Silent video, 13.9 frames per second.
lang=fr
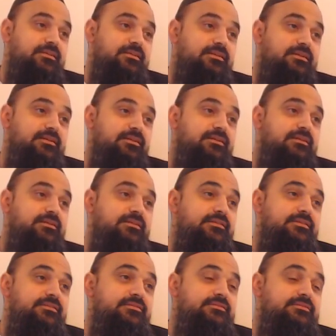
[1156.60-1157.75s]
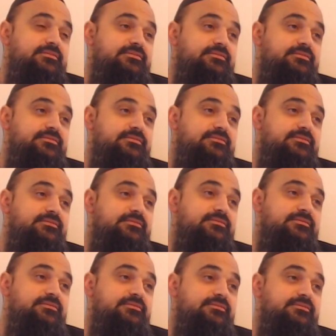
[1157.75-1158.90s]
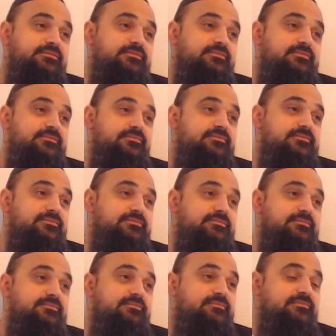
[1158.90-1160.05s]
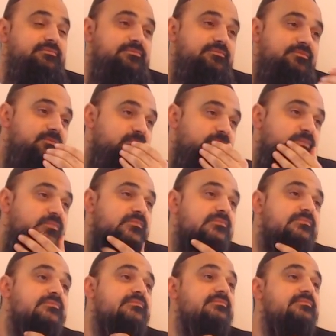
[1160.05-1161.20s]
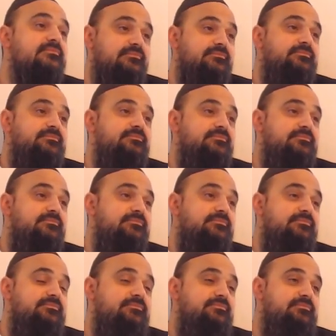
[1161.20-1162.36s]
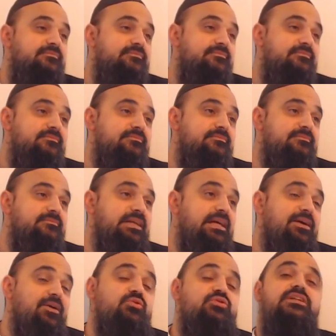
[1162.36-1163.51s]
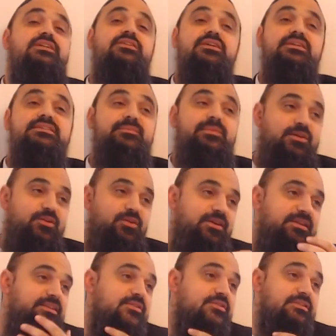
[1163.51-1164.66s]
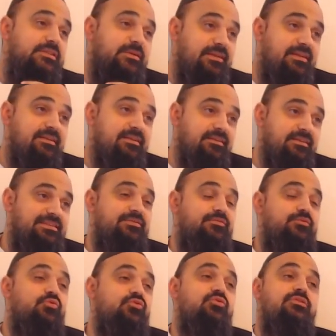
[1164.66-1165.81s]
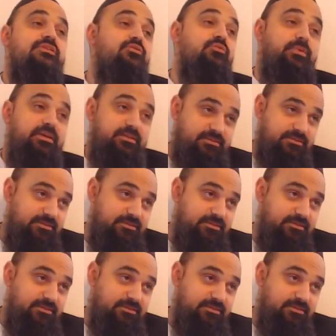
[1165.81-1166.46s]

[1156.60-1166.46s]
les plats liquides le vendredi soir, au congélateur, matin pour les remettre sur le Congélateur, c'est une marloquette, est-ce que ça s'appelle c'est devenu solide ou pas